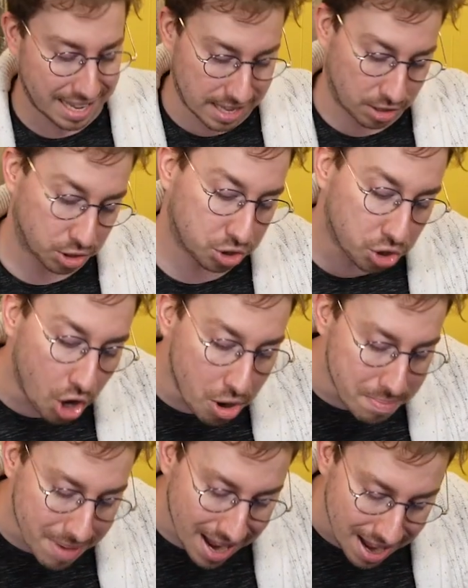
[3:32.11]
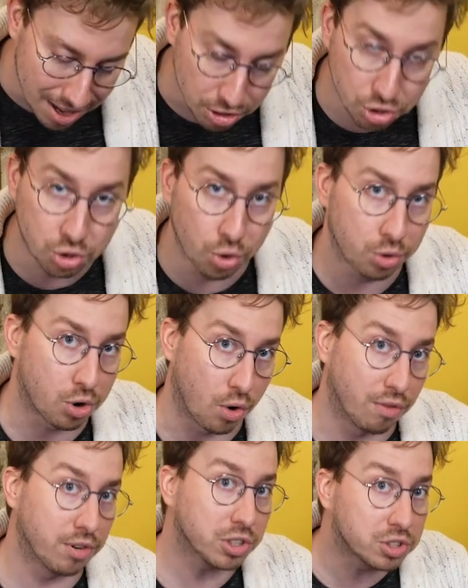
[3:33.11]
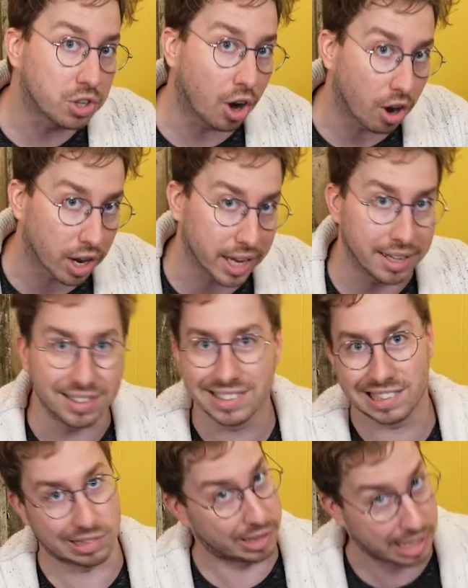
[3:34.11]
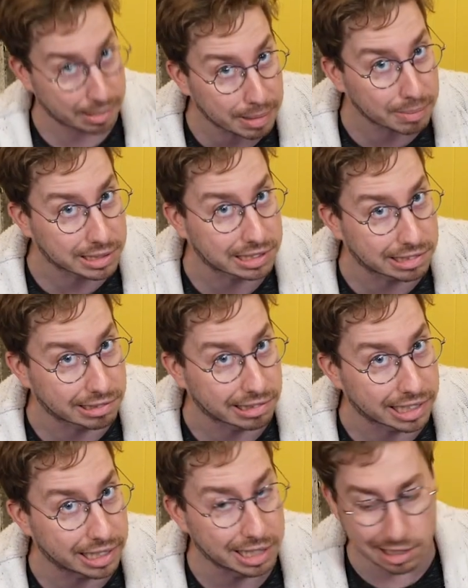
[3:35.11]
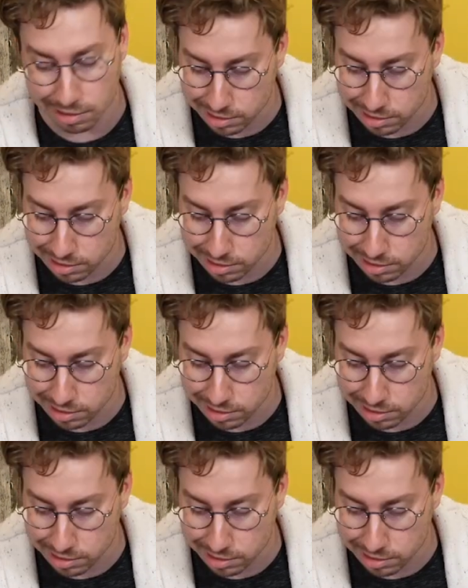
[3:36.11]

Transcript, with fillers: il y en a seulement deux qu'on va scorer, si on est capable de scorer.